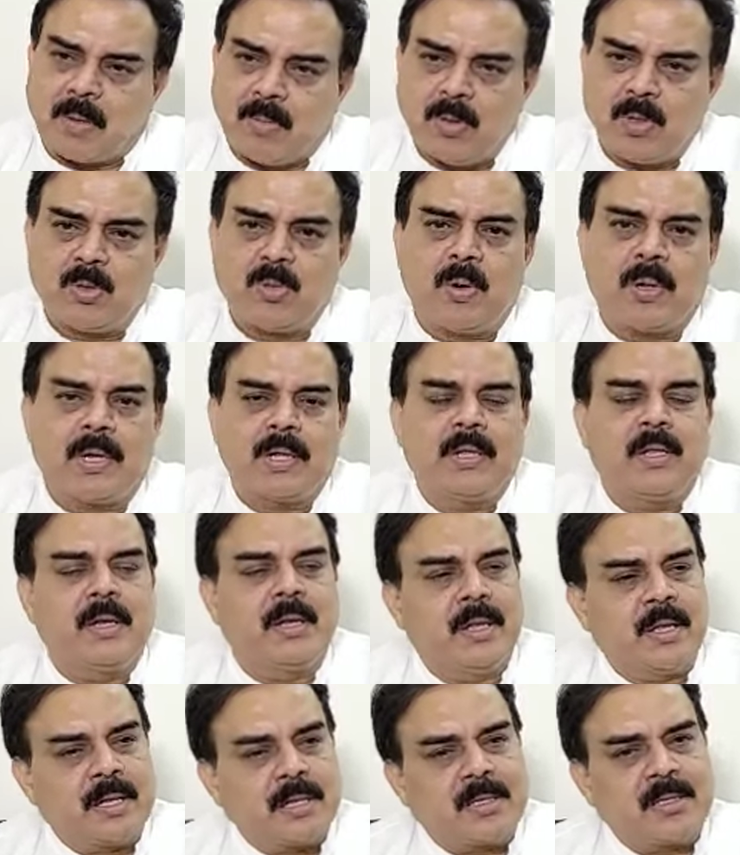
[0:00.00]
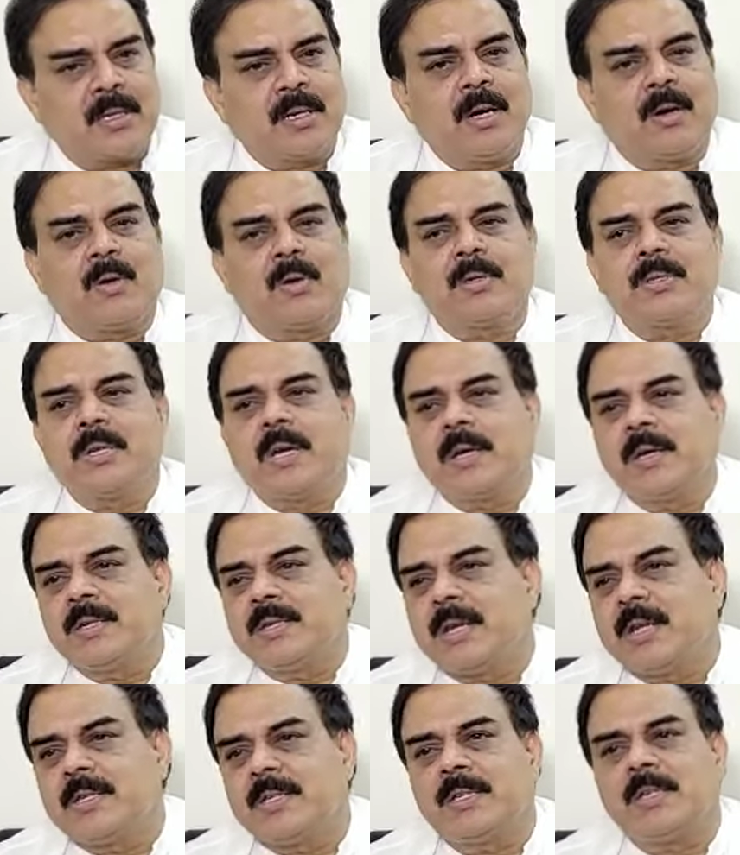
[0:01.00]
ప్రభుత్వం అనేది నిరంతరంగా
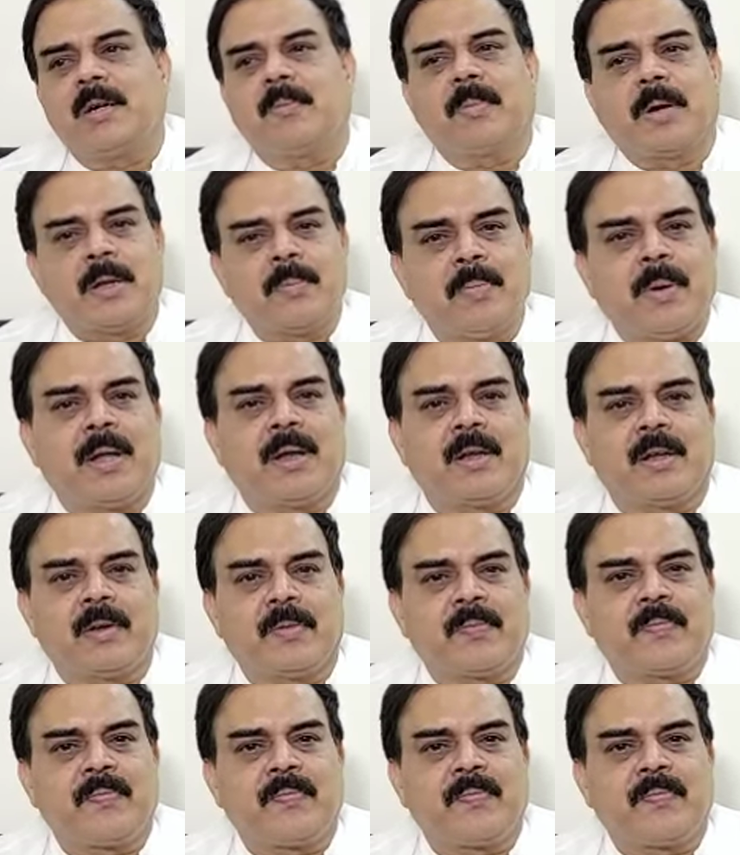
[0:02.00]
కొనసాగించాల్సిన పరిపాలన